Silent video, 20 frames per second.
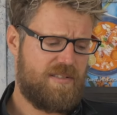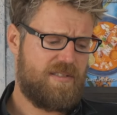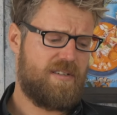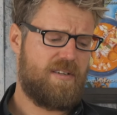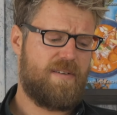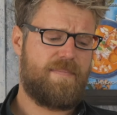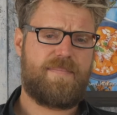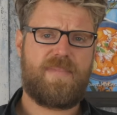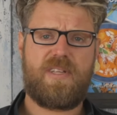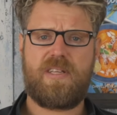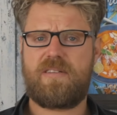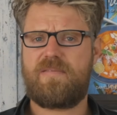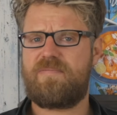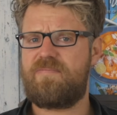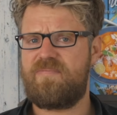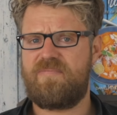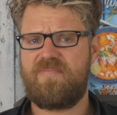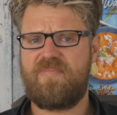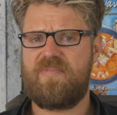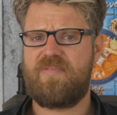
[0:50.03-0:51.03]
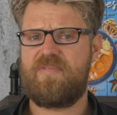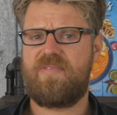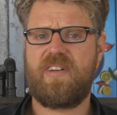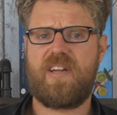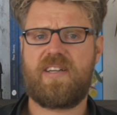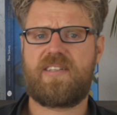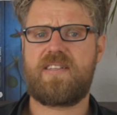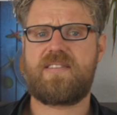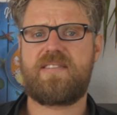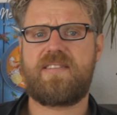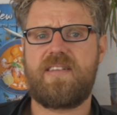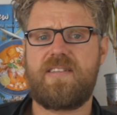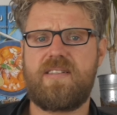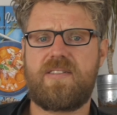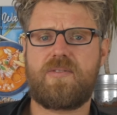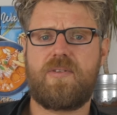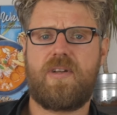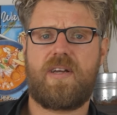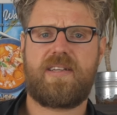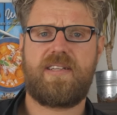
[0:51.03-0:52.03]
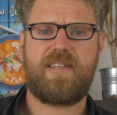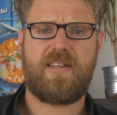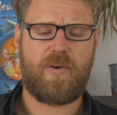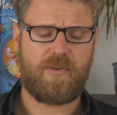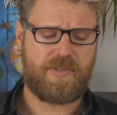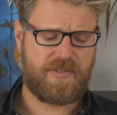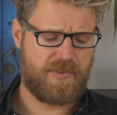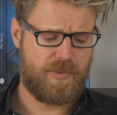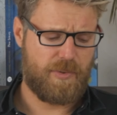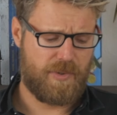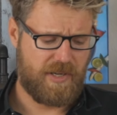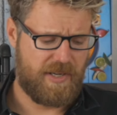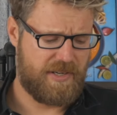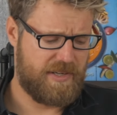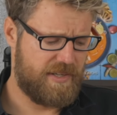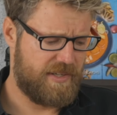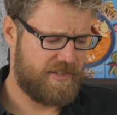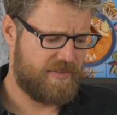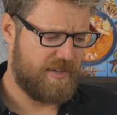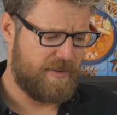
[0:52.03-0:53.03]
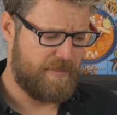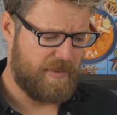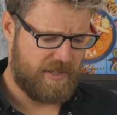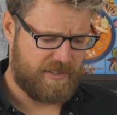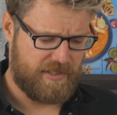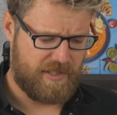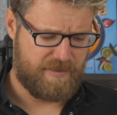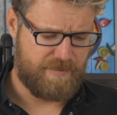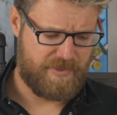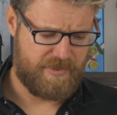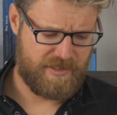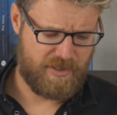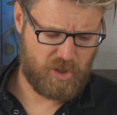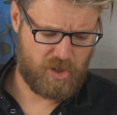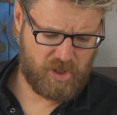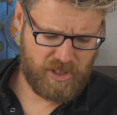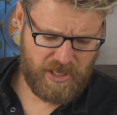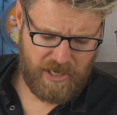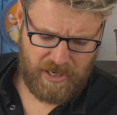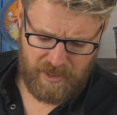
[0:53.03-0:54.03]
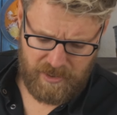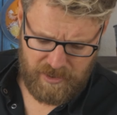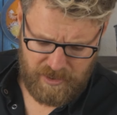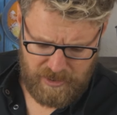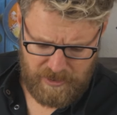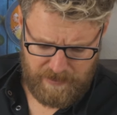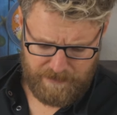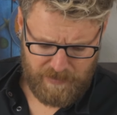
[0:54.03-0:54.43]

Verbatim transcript: Ähm, ich will das jetzt hier nicht zu lange hinauszögern, ne? deswegen mache ich das ein bisschen schneller.